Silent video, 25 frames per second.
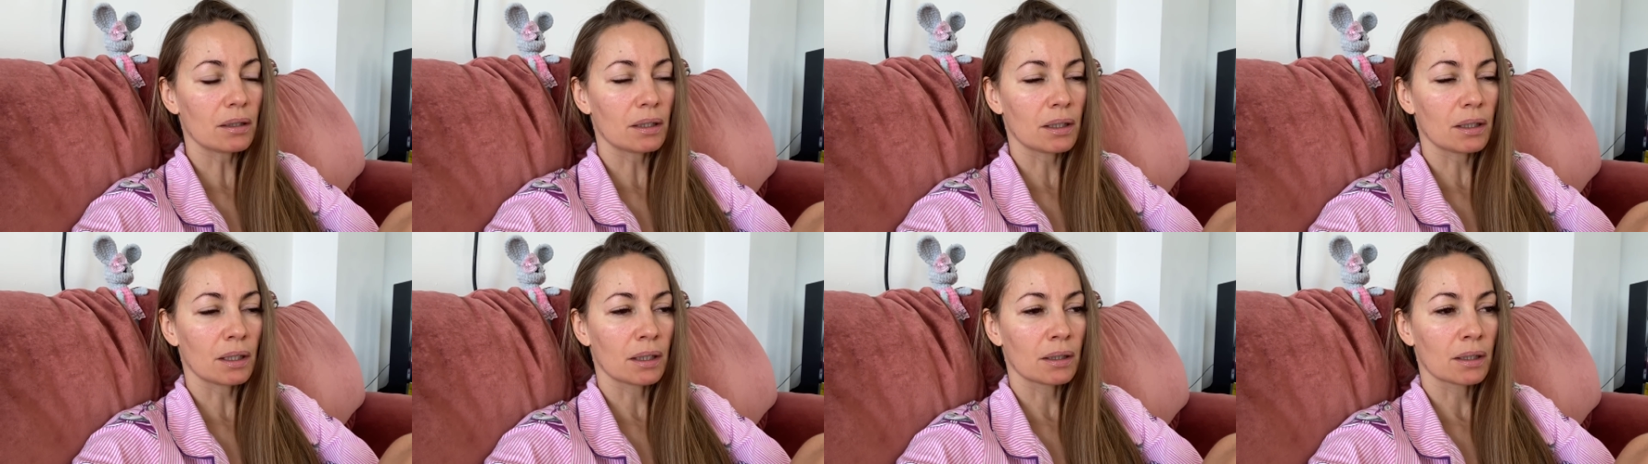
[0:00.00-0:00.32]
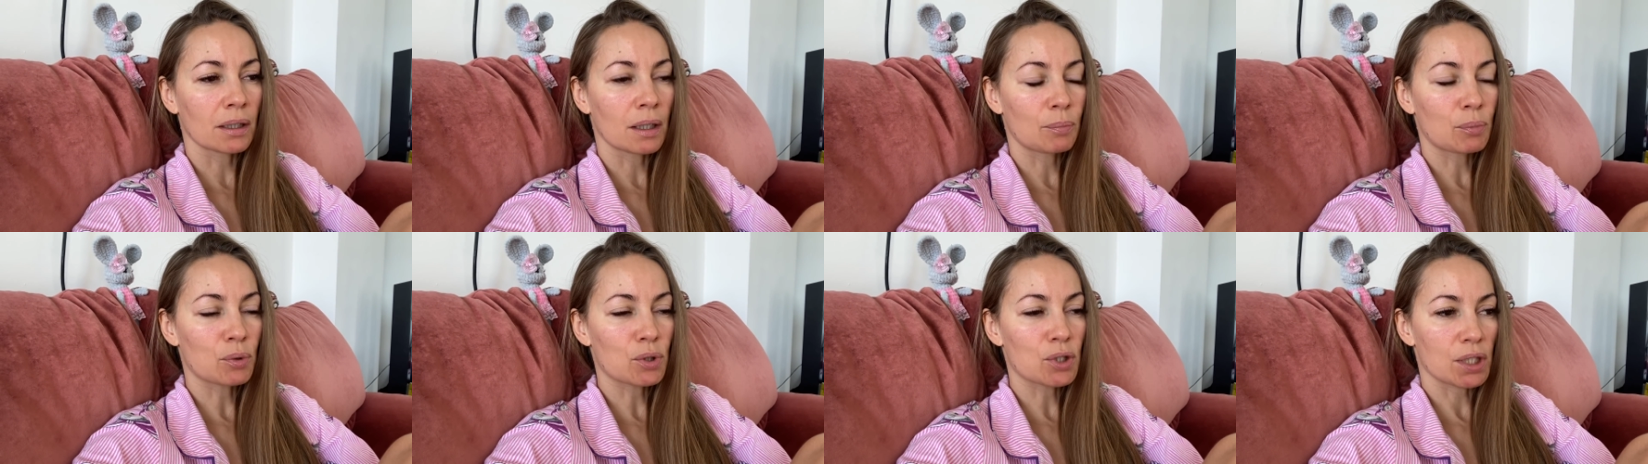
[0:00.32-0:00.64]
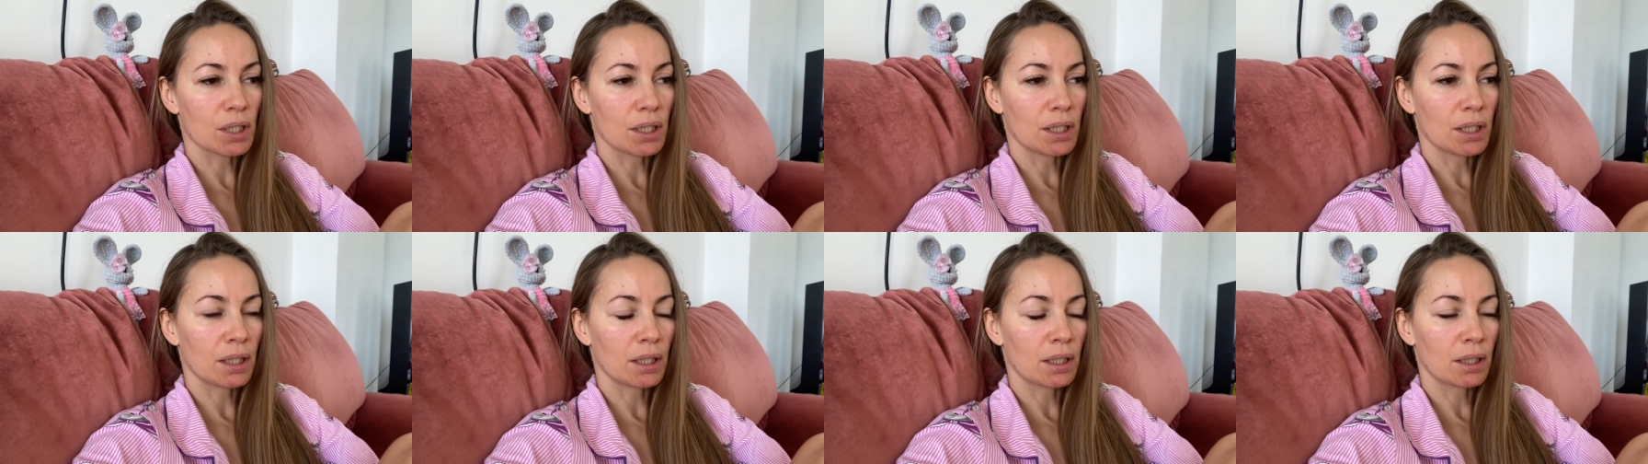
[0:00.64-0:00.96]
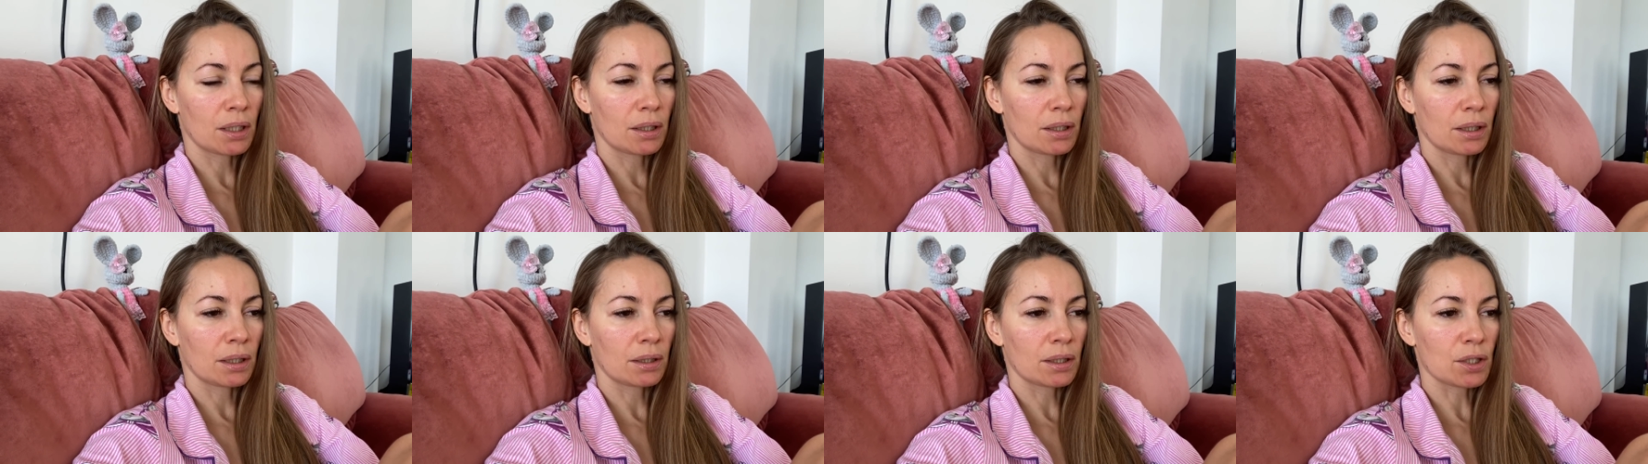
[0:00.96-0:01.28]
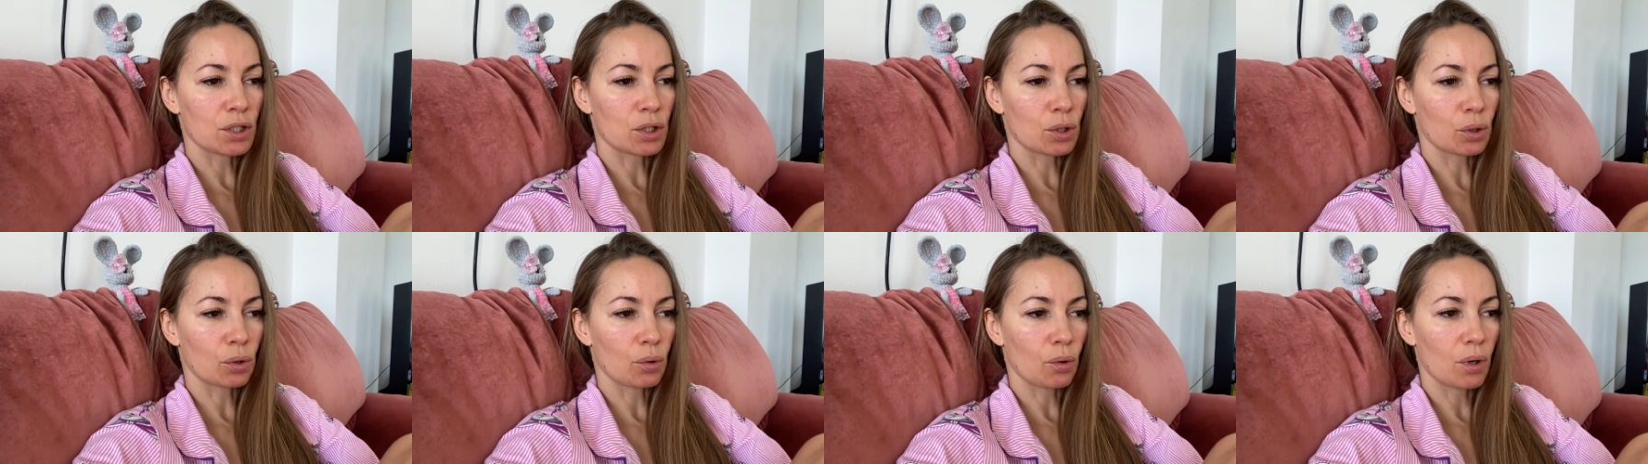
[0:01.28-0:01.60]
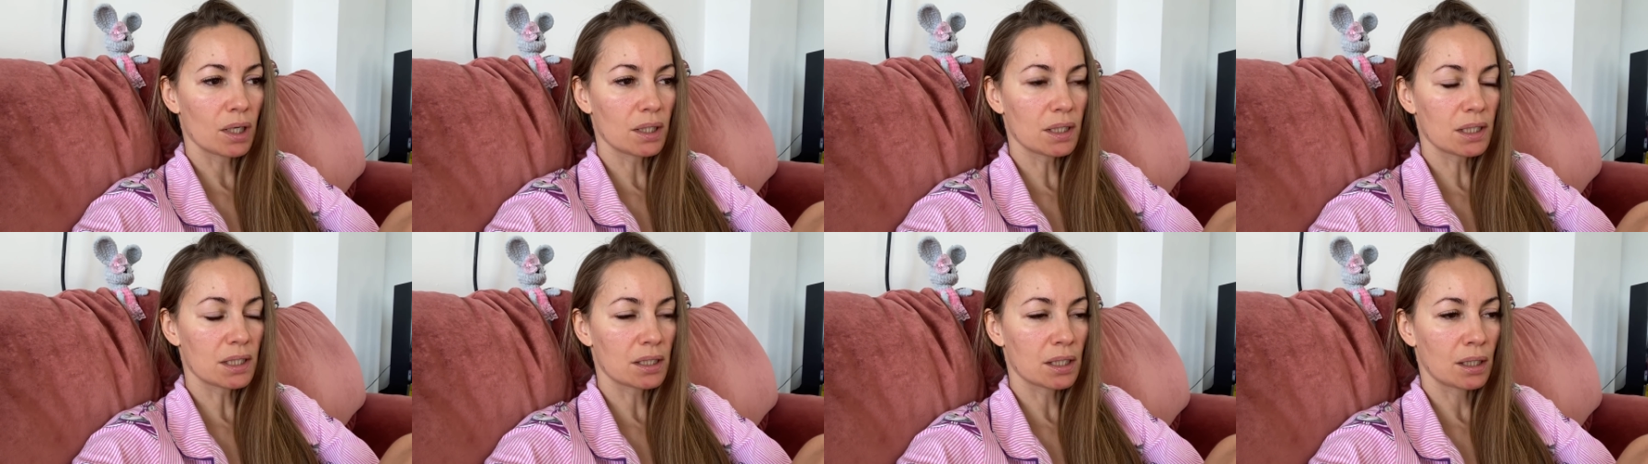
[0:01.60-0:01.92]
и она после этой
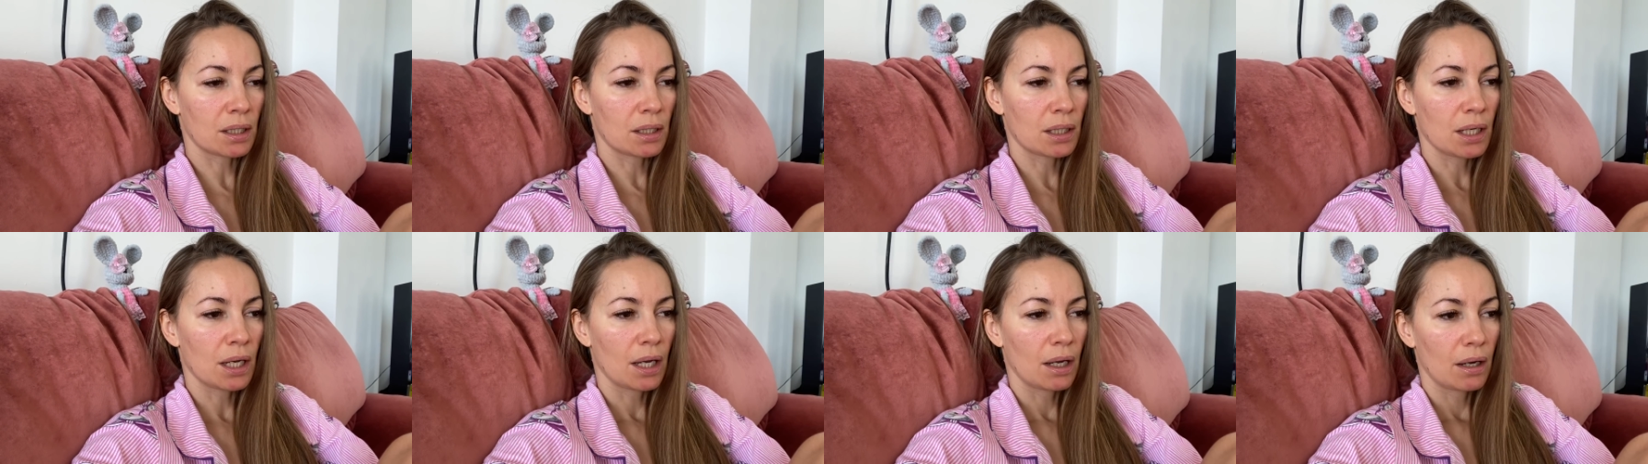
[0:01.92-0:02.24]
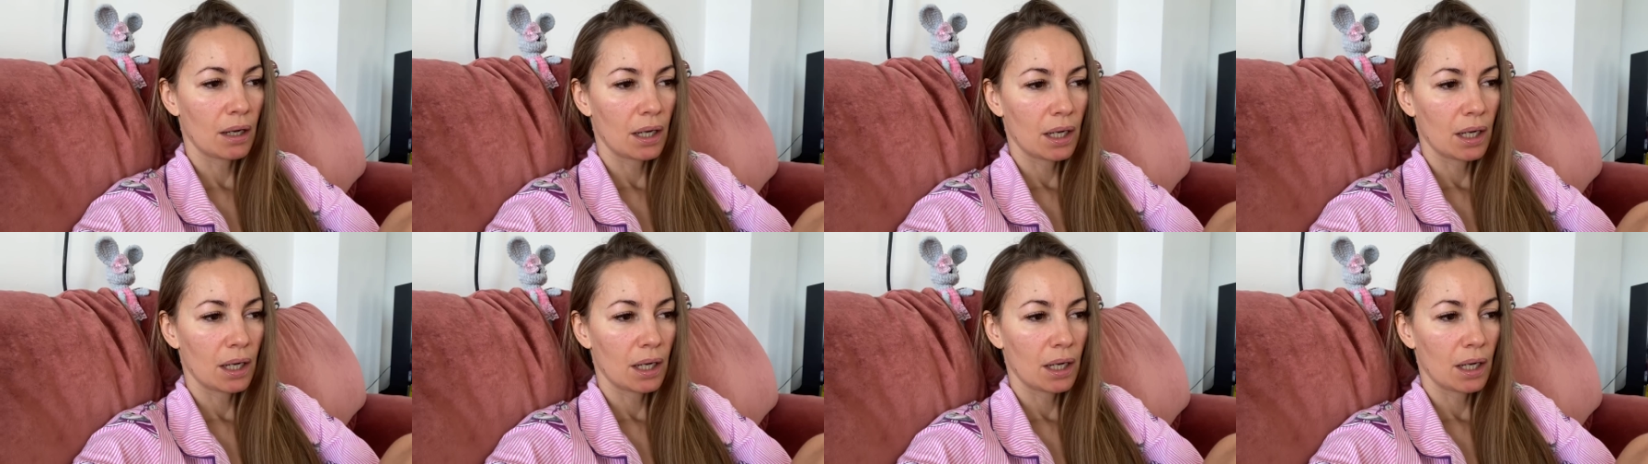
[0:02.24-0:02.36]
ситуации